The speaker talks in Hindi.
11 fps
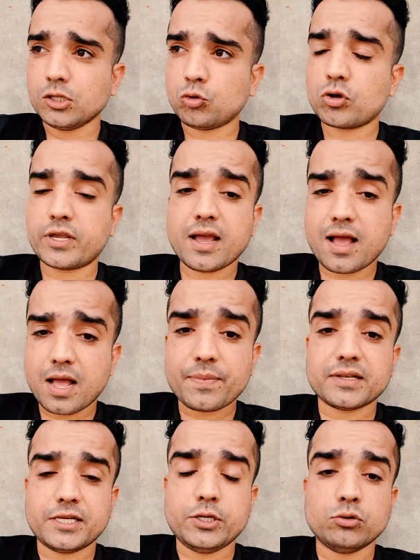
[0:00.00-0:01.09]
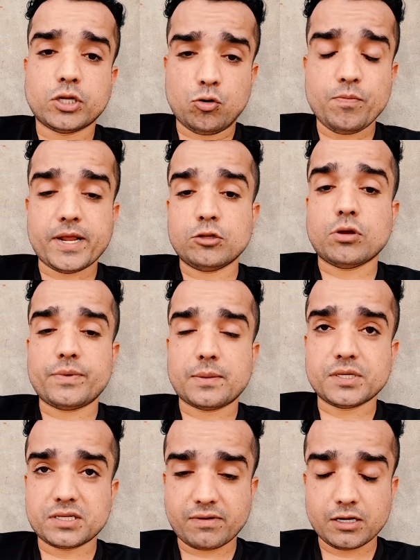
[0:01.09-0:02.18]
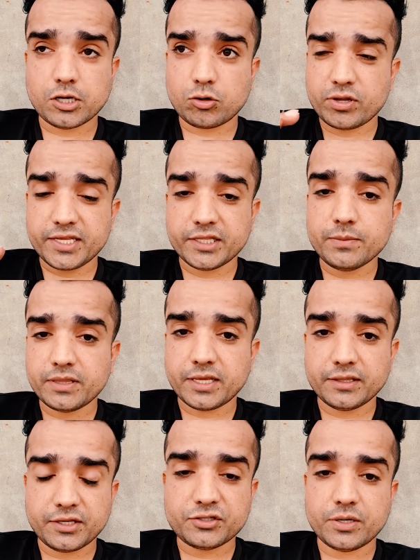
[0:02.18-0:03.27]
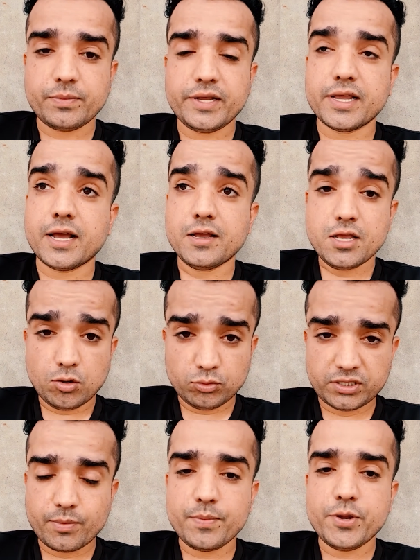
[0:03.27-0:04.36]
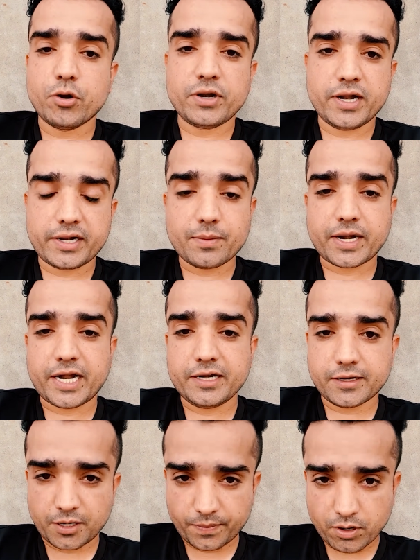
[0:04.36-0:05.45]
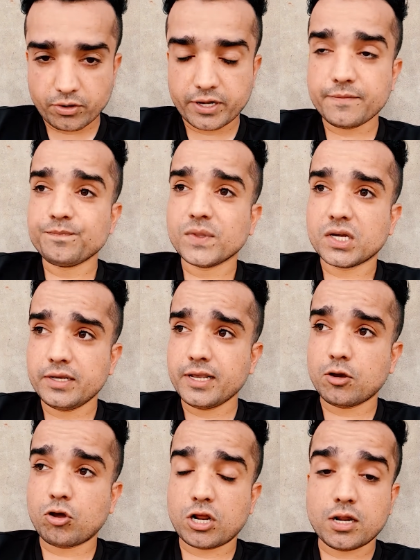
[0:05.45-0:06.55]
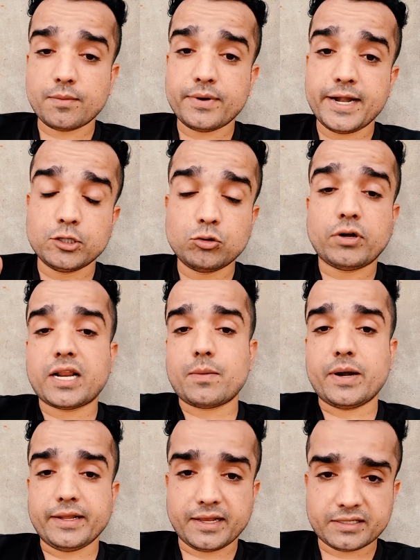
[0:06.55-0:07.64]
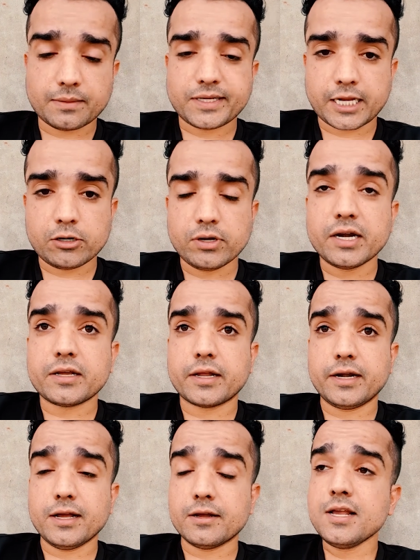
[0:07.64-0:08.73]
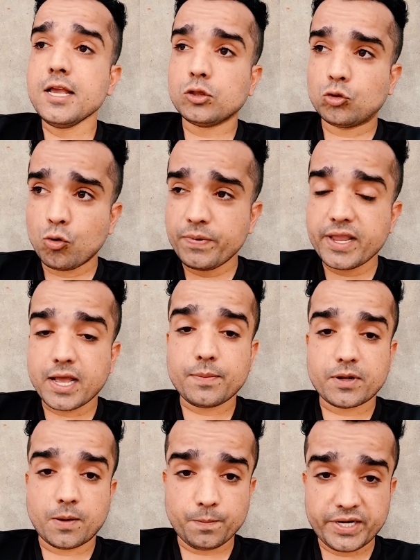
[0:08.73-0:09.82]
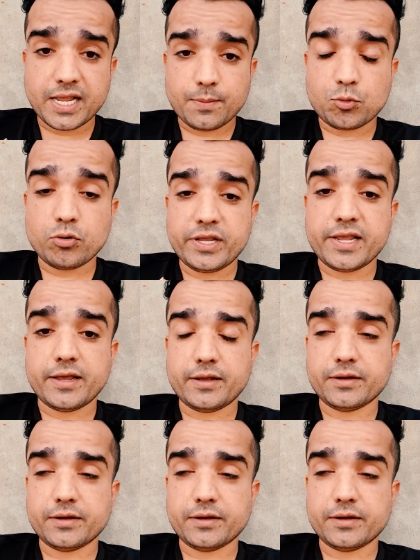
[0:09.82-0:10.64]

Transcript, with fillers: तो क्या आप ऐसे यूज़र हो पहले तो अपने आप से सवाल करोगे एक दिन में तैंतीस जी या उससे भी बियॉन्ड डेट आप राइड कर पाओगे ठीक है और अगर हम डेढ़ सौ टेराबाइट के हिसाब से कैलकुलेट करें ना तो भी आप कंपनी आपको ये